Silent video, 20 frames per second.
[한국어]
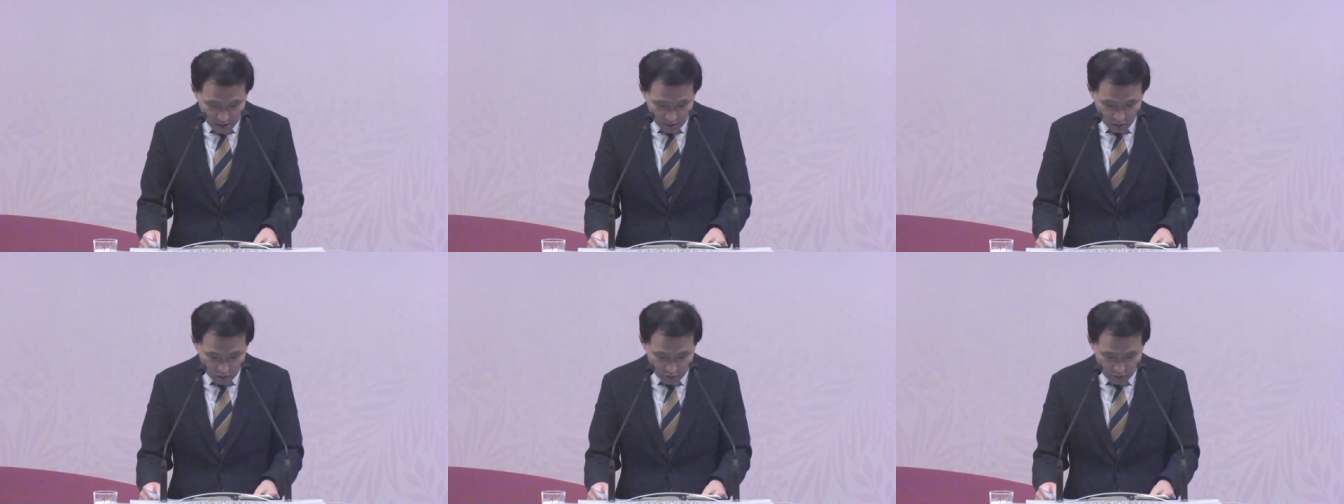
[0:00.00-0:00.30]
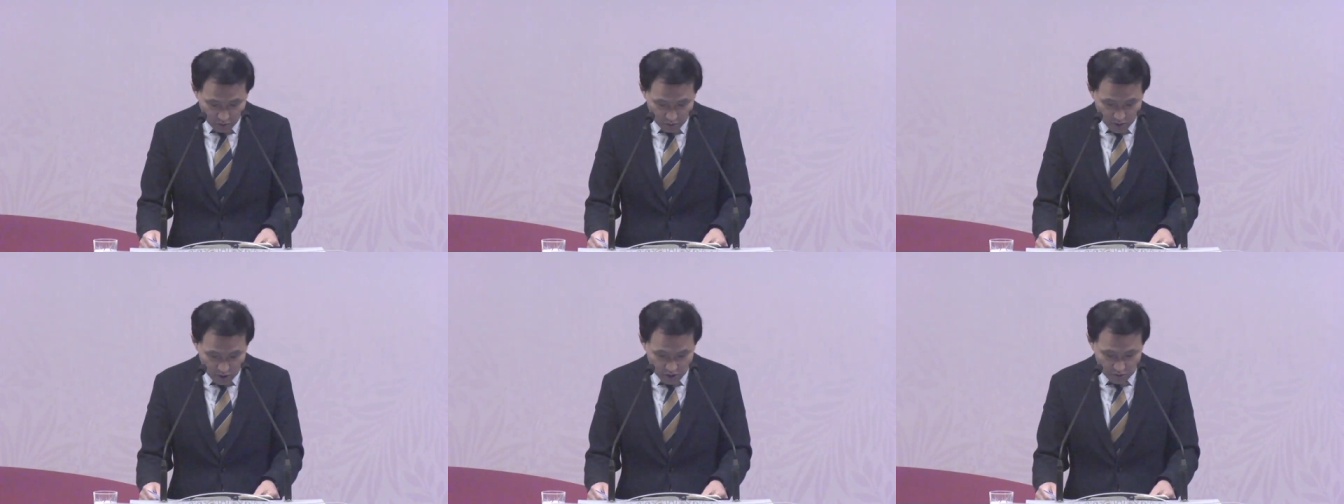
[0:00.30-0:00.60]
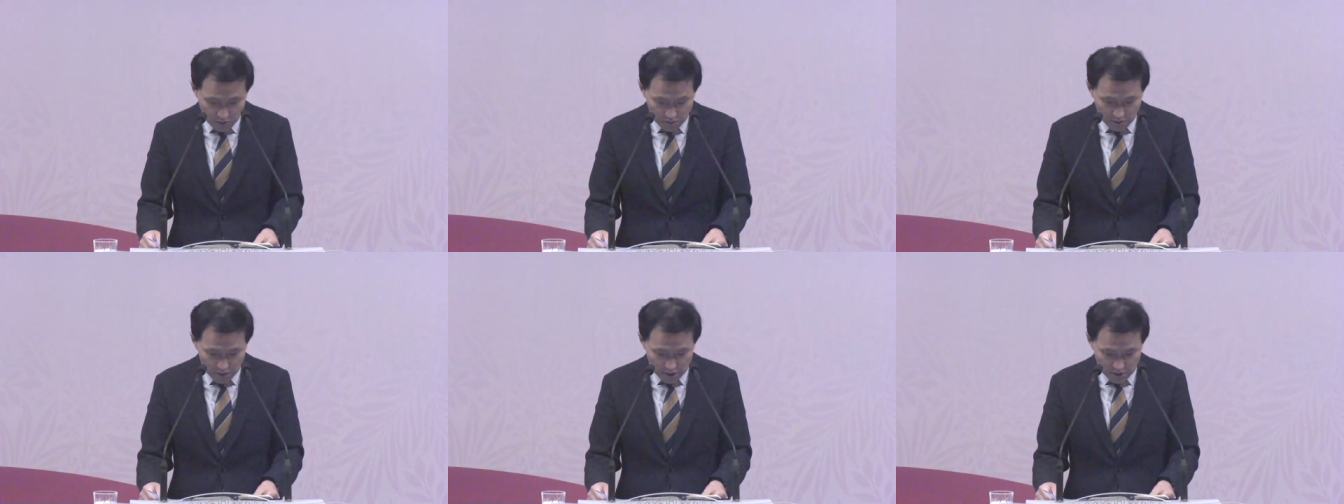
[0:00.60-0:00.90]
오늘
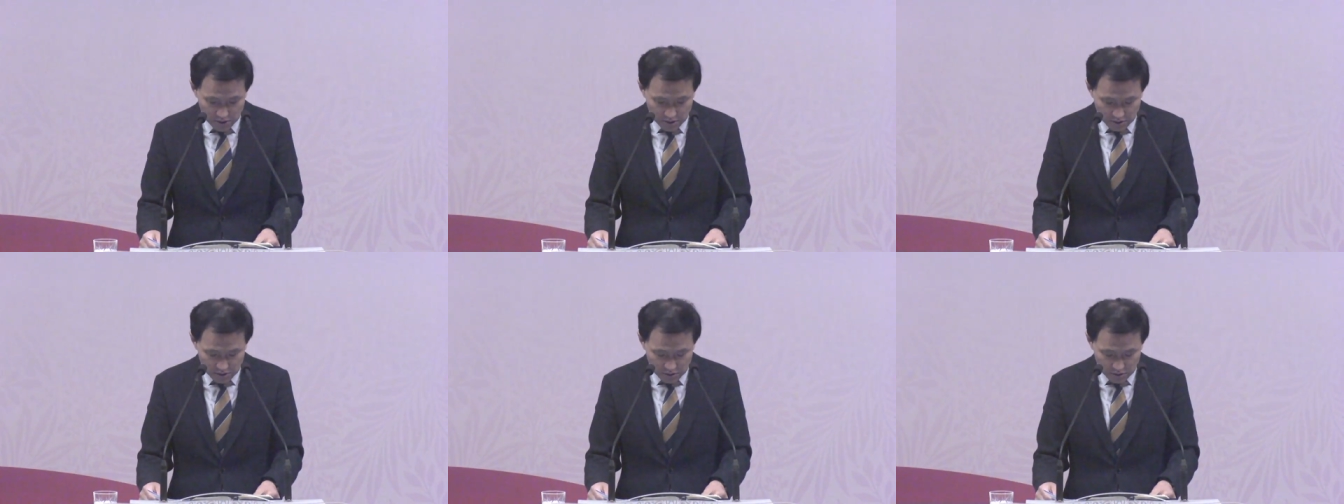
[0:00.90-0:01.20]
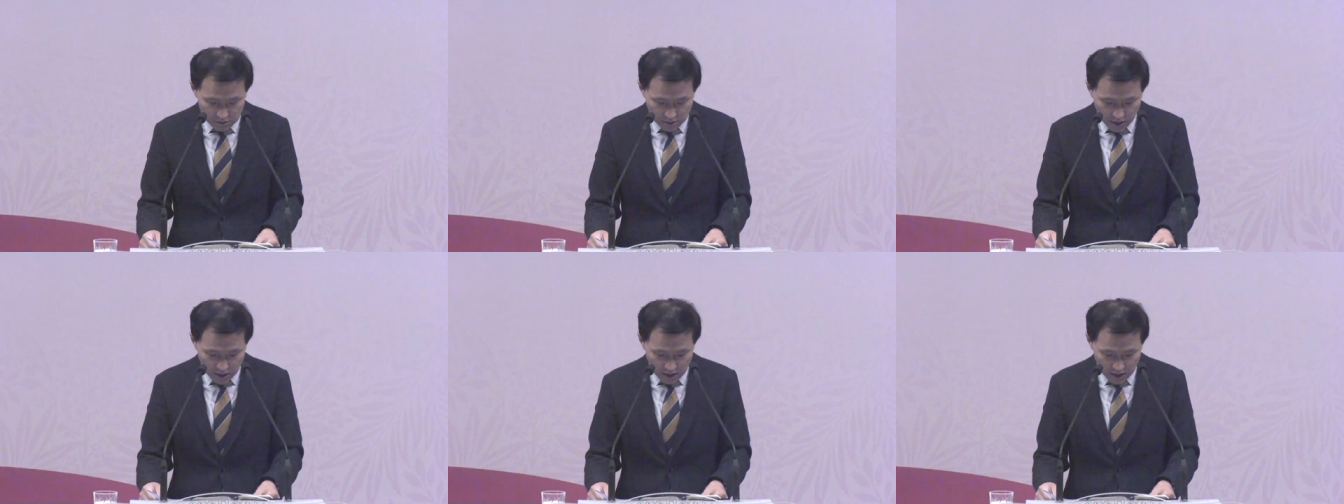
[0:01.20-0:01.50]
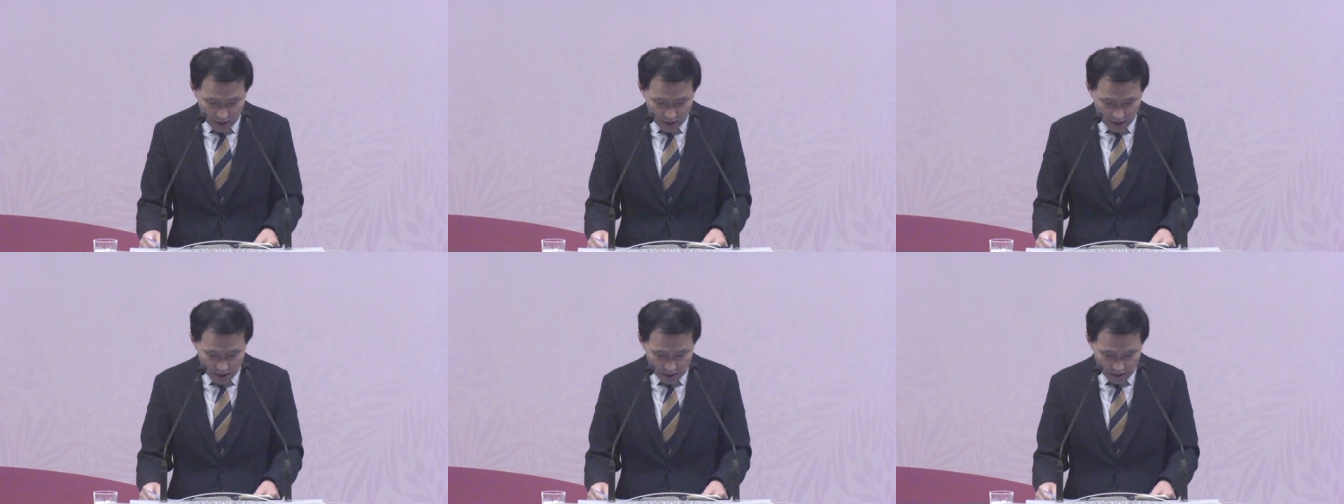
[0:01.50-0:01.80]
본문에도 보면
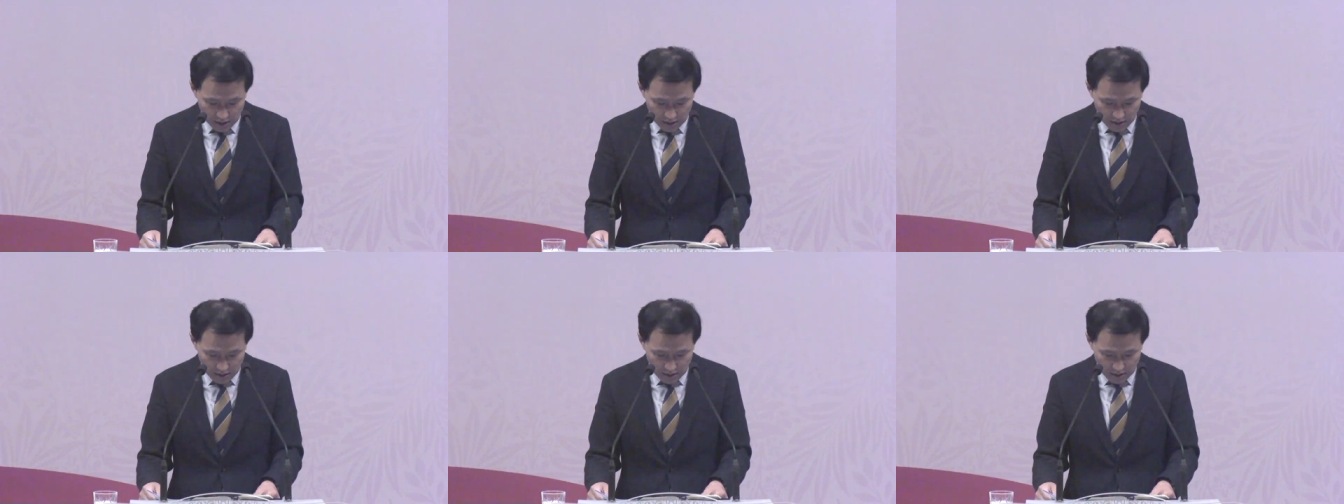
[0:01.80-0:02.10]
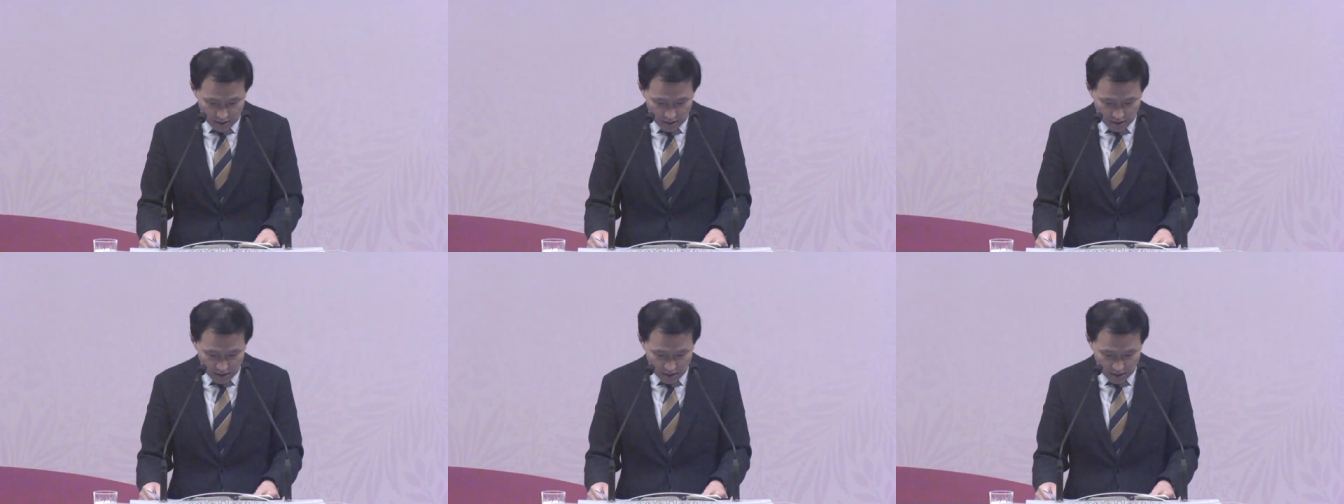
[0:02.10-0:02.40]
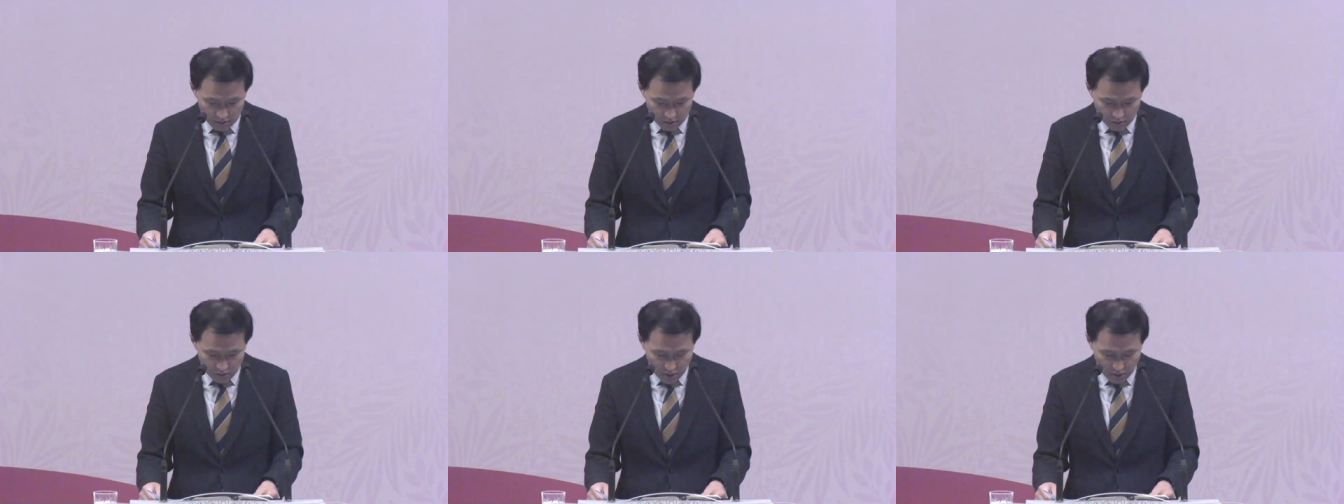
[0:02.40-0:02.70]
누가가
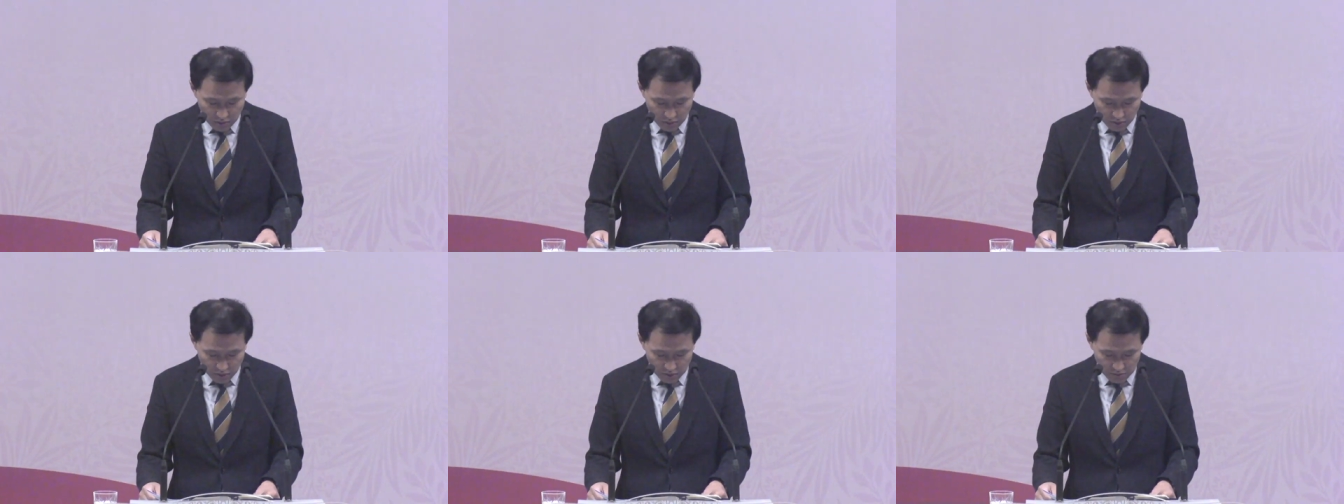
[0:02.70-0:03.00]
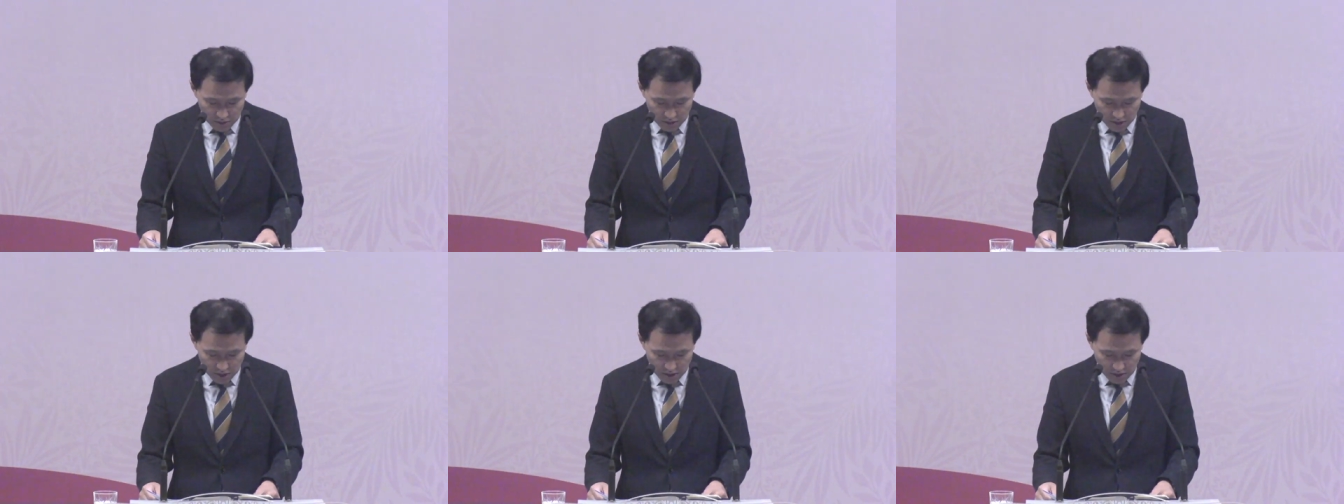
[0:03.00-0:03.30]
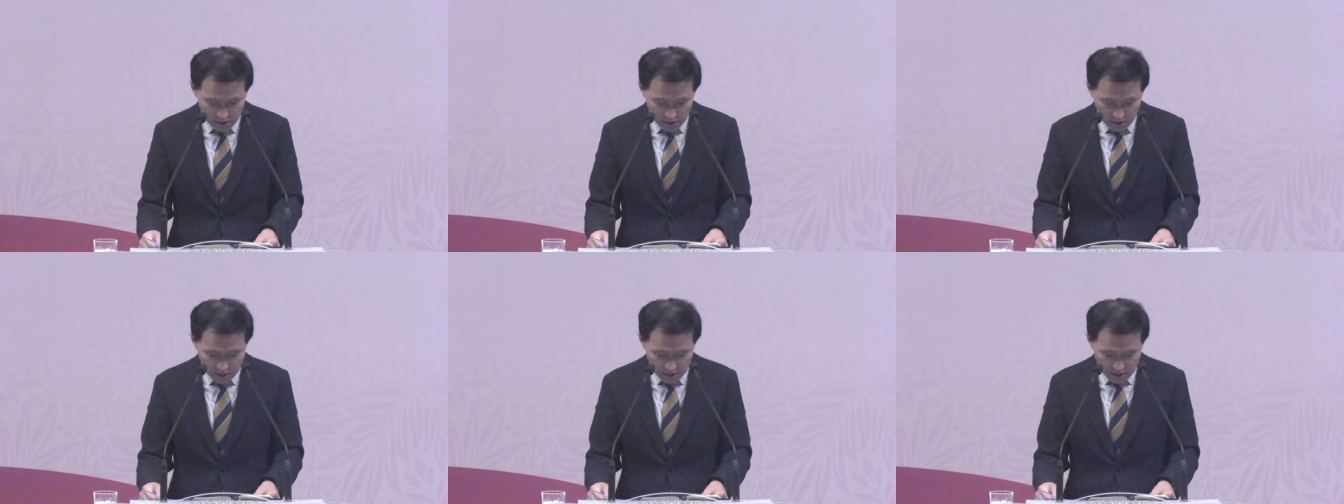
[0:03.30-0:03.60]
이게
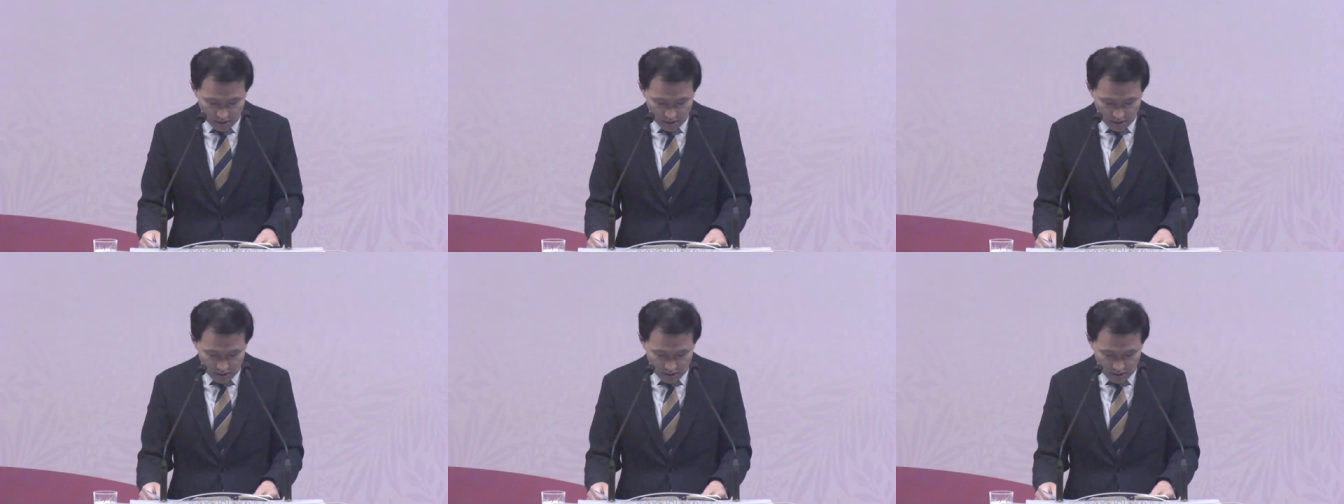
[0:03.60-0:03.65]
누가복음이